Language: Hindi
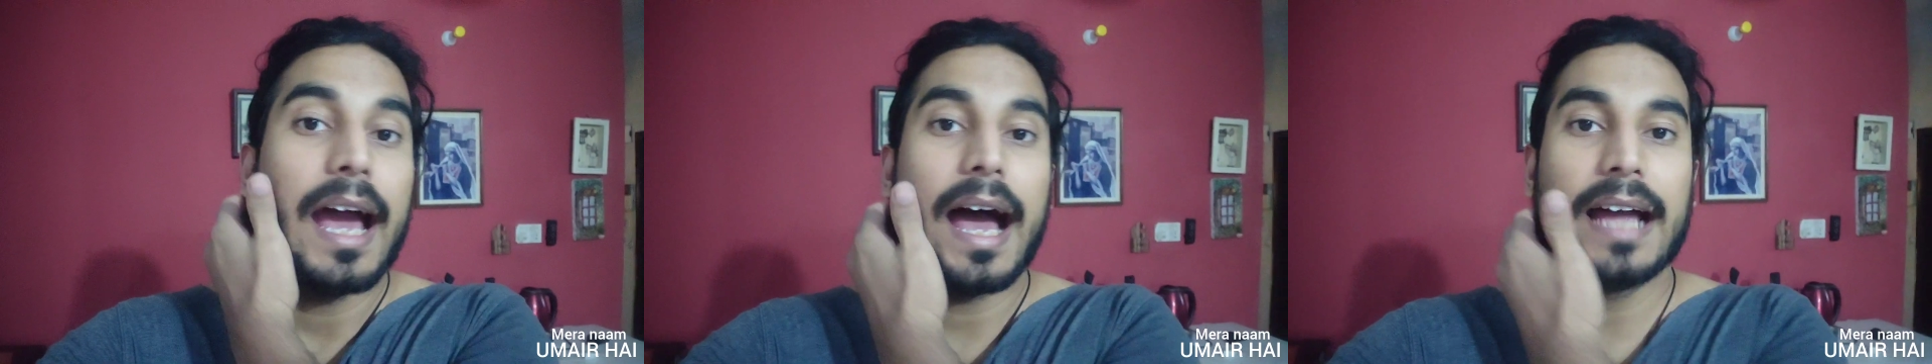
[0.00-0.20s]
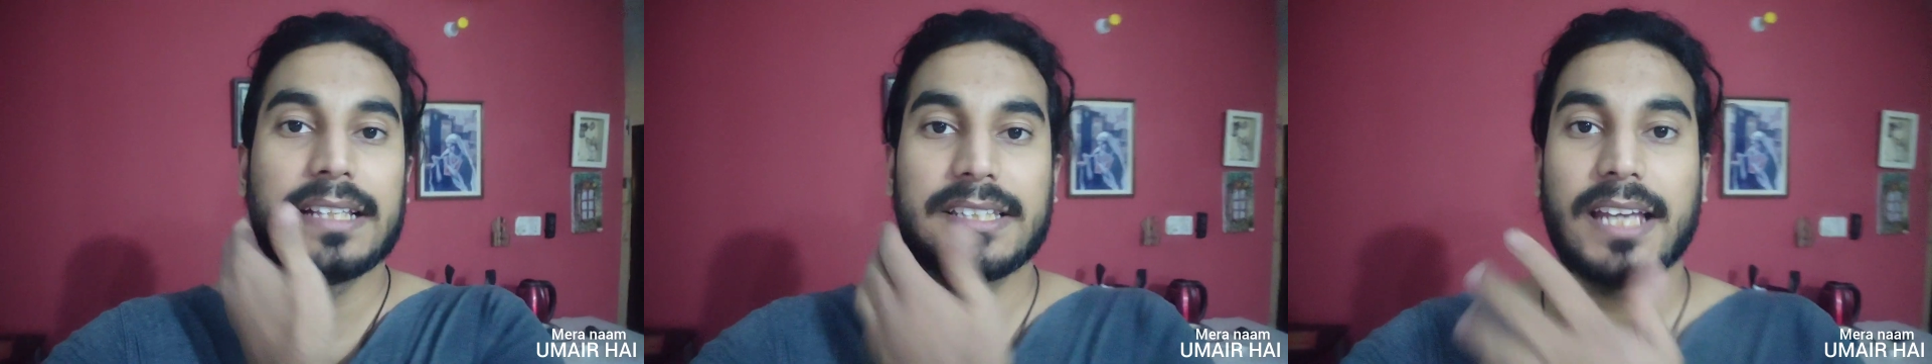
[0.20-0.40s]

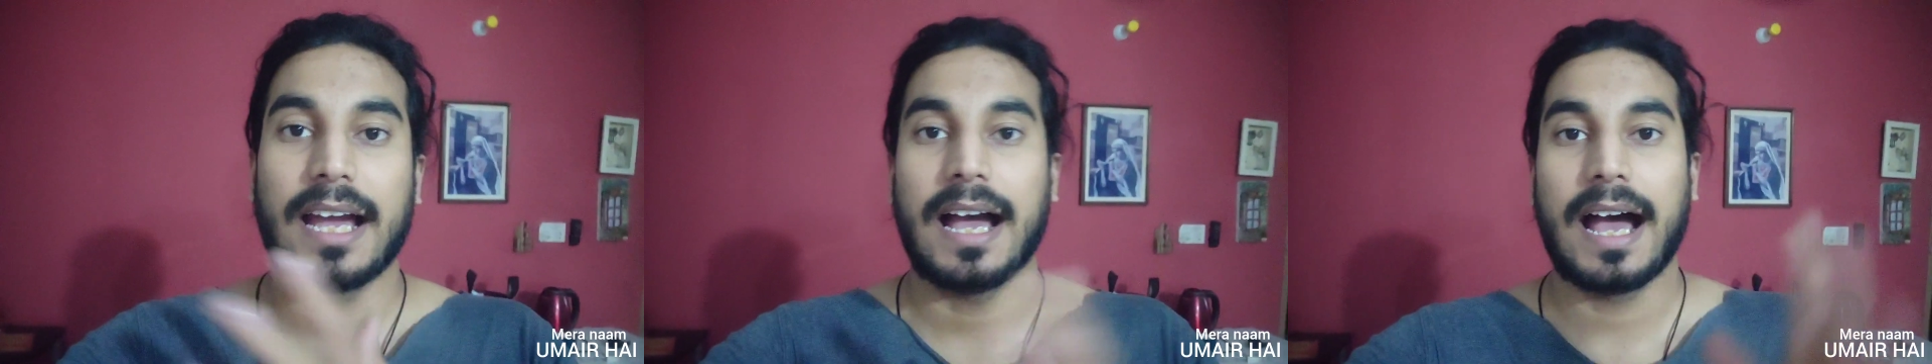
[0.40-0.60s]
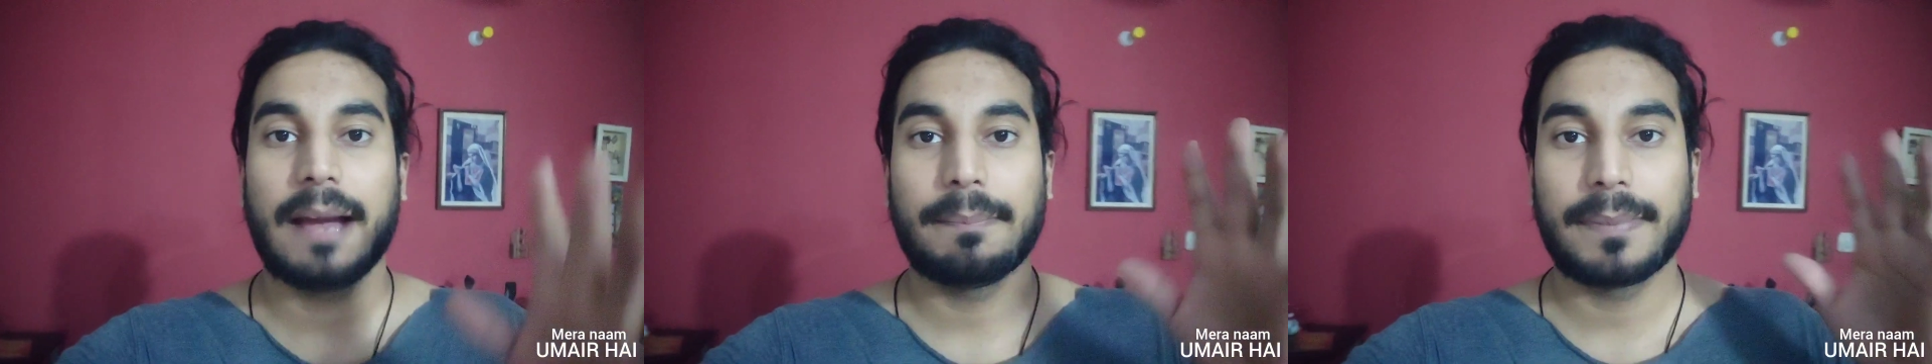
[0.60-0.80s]
अच्छा
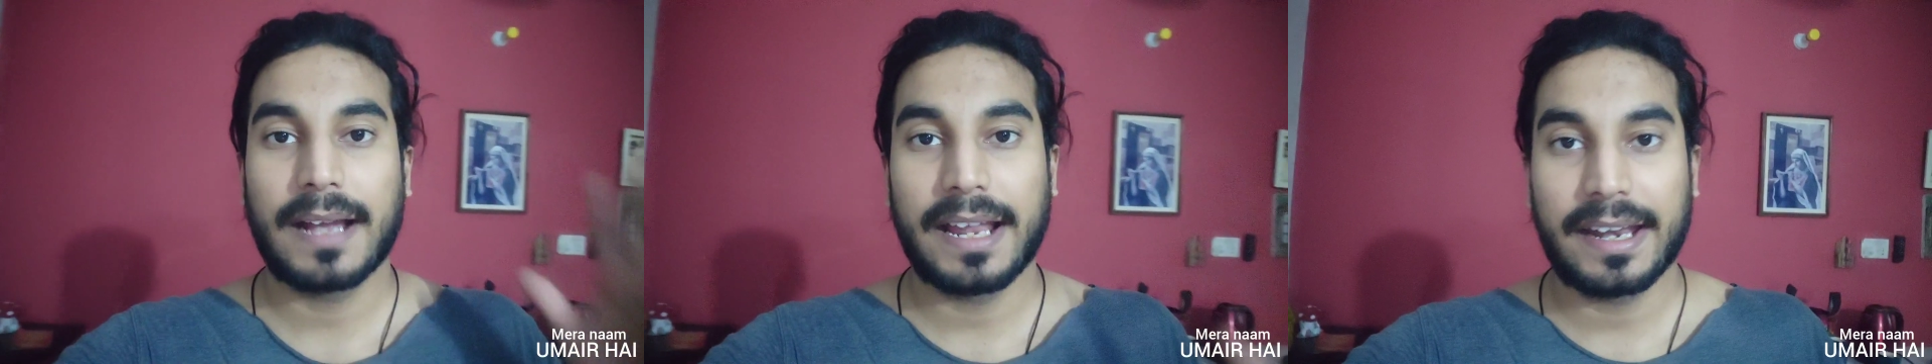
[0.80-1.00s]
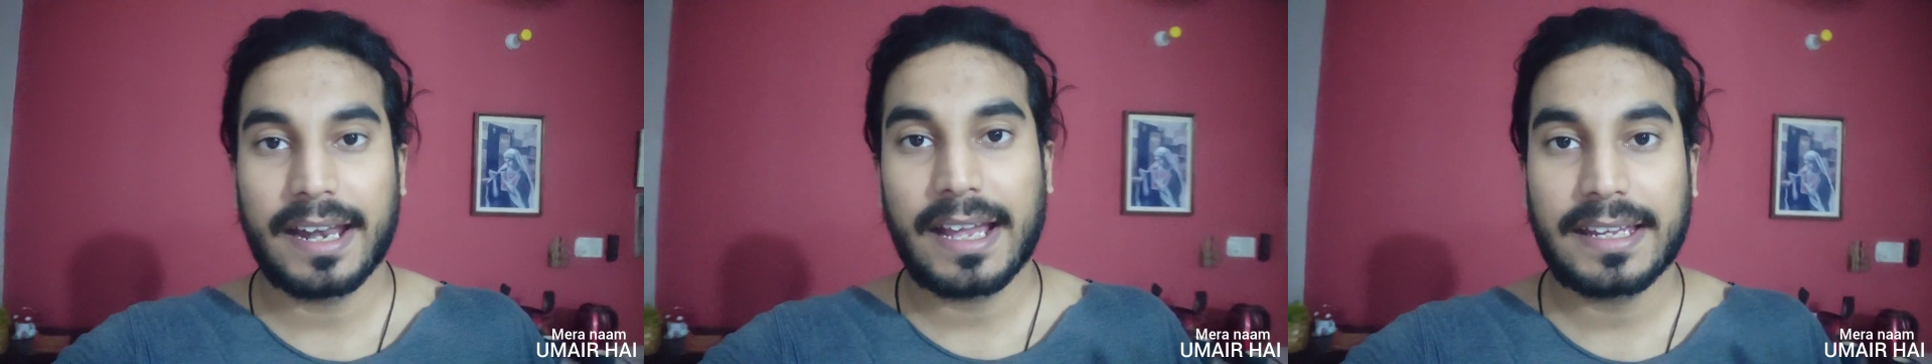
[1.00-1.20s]
अब
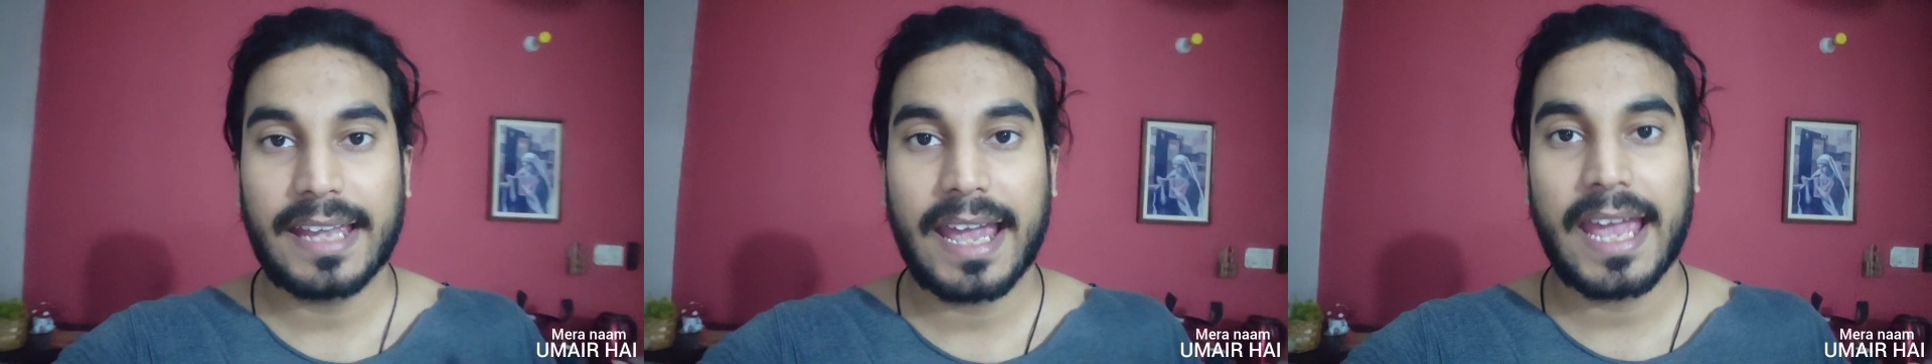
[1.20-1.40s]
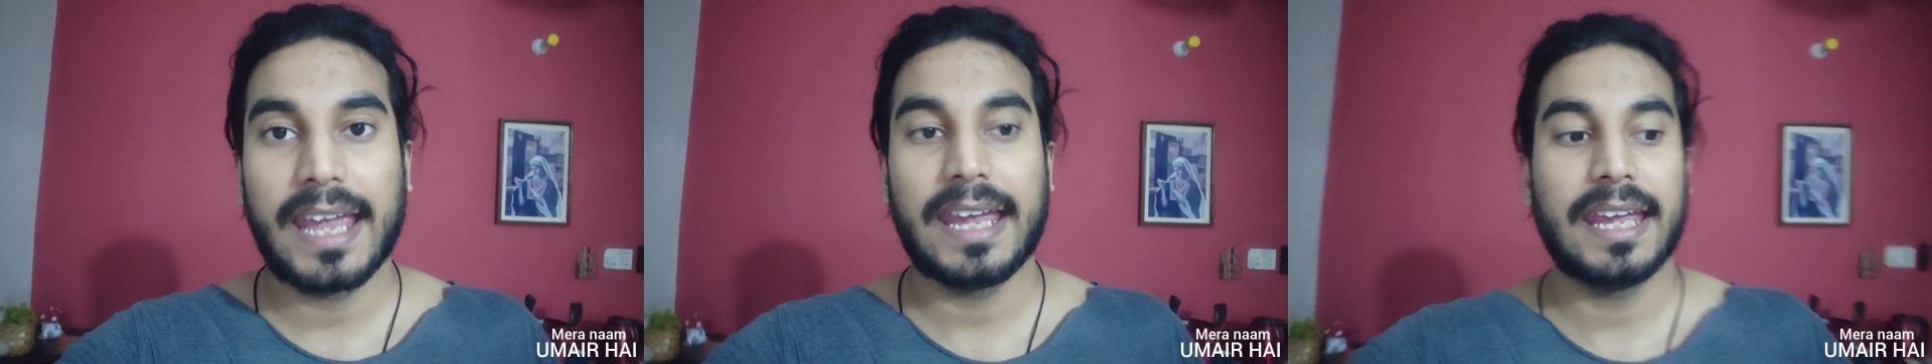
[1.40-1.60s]
करना
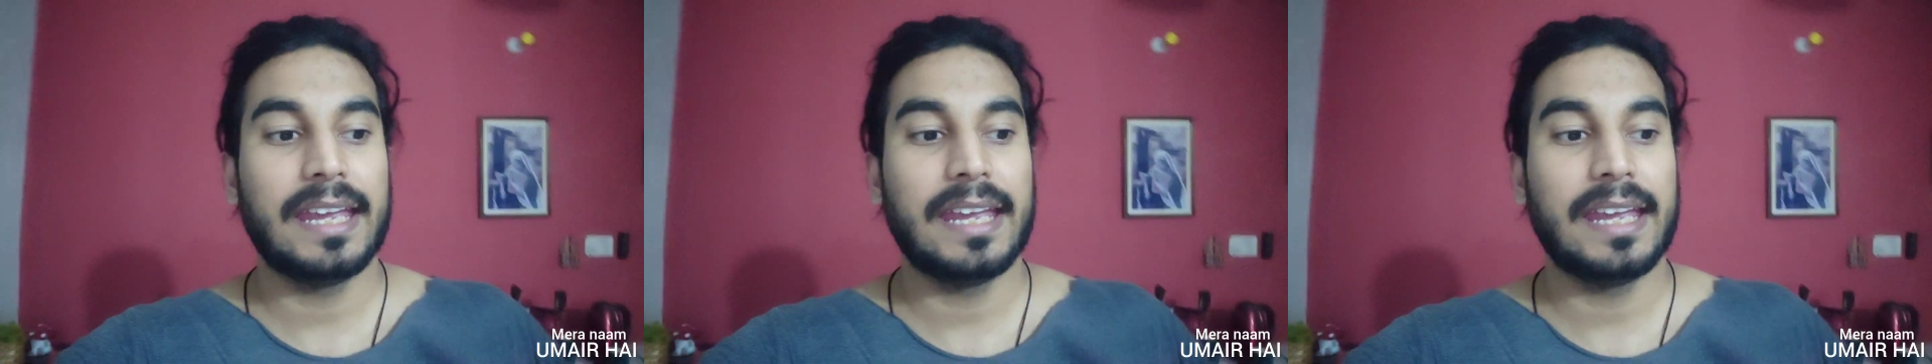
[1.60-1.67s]
क्या है